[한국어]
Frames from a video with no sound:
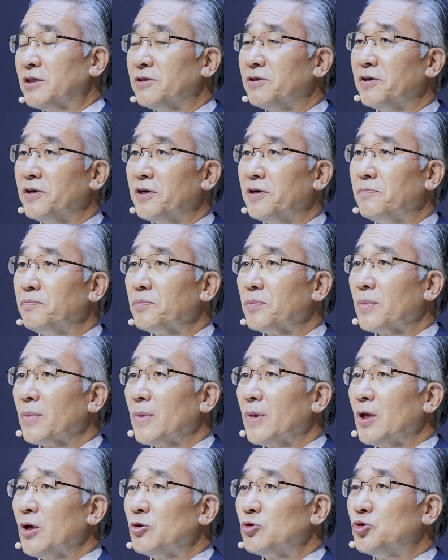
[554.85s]
하는 거예요.
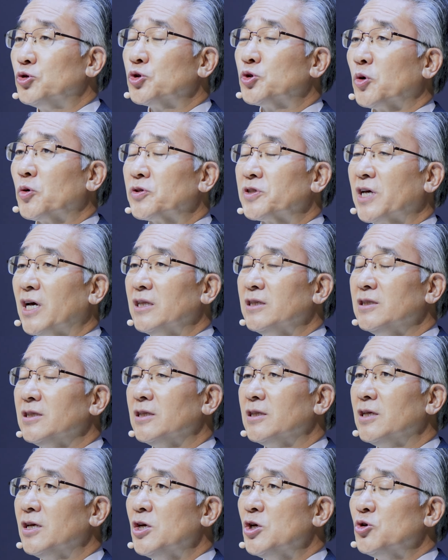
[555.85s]

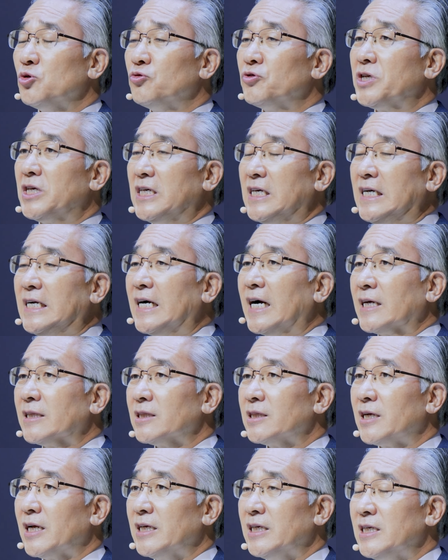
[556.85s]
구속사는 우리
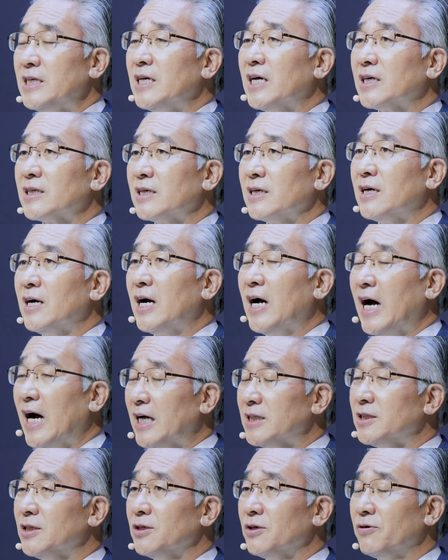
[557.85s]
인간들의 이야기가
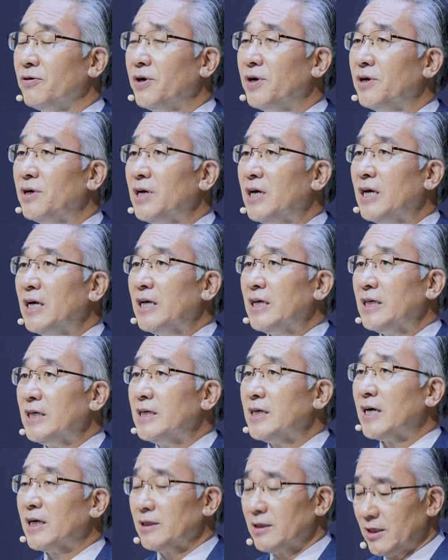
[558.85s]
아닌 거예요.
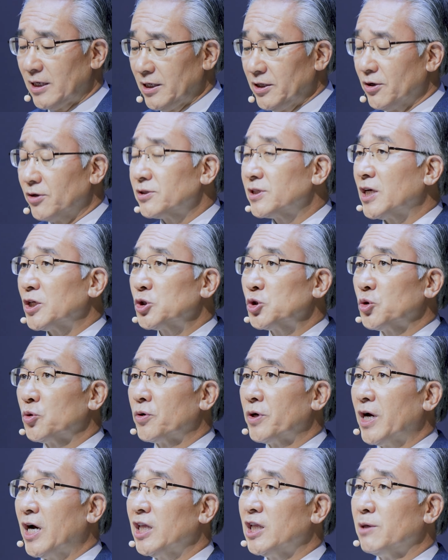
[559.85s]
인간들의 역사
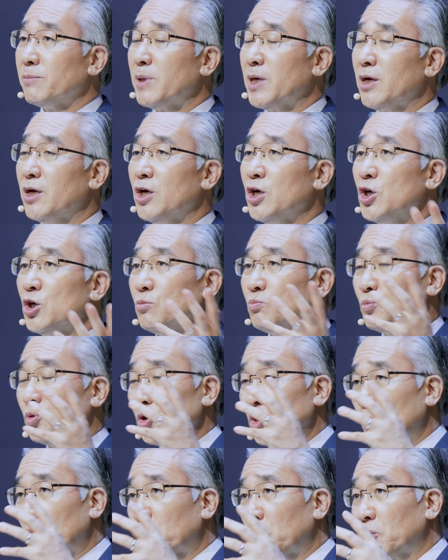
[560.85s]
속에 하나님의
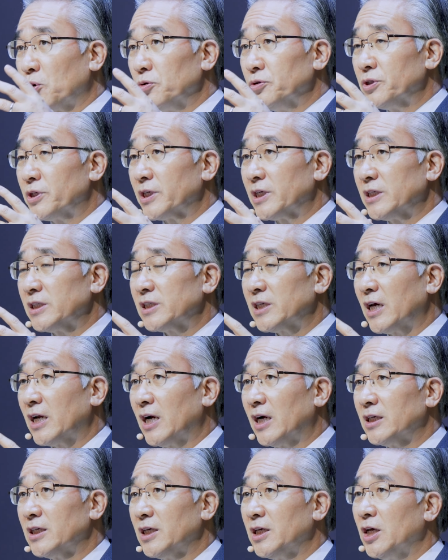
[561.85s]
무조건적인
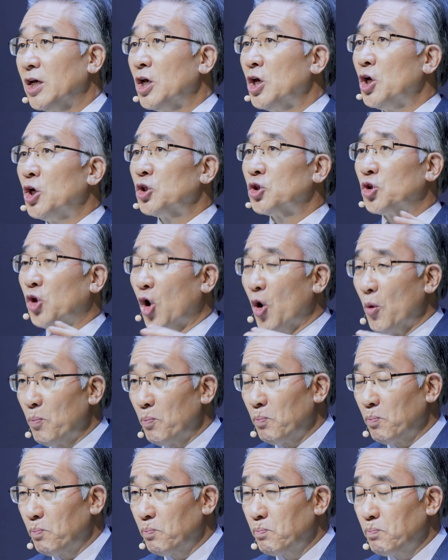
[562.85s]
사랑이
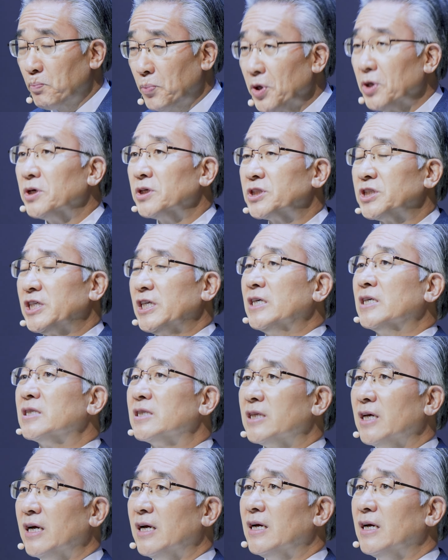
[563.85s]

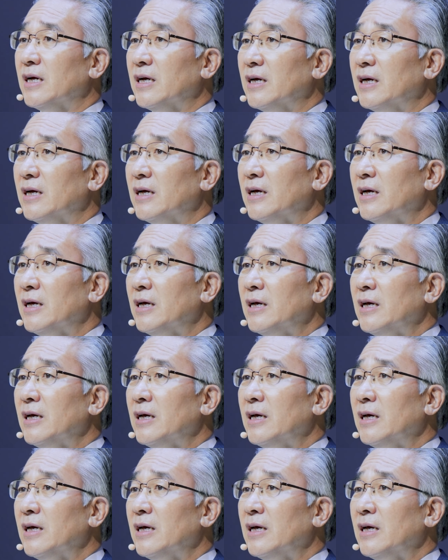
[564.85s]
덮여질 때